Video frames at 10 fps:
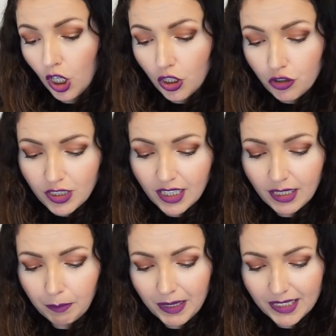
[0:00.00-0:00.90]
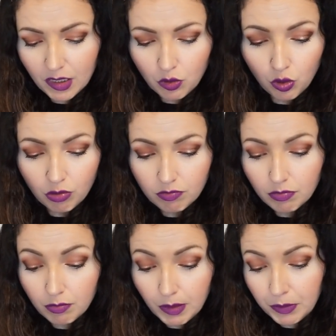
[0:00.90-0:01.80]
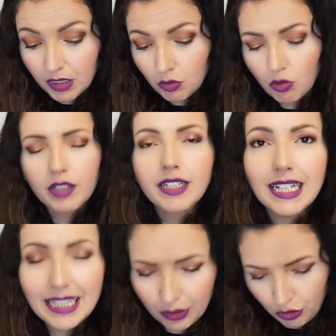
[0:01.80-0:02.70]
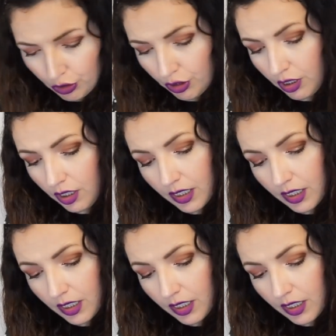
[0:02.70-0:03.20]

je sais que t'aimes bien Kiko. Mais peut-être... Ou un highlighter.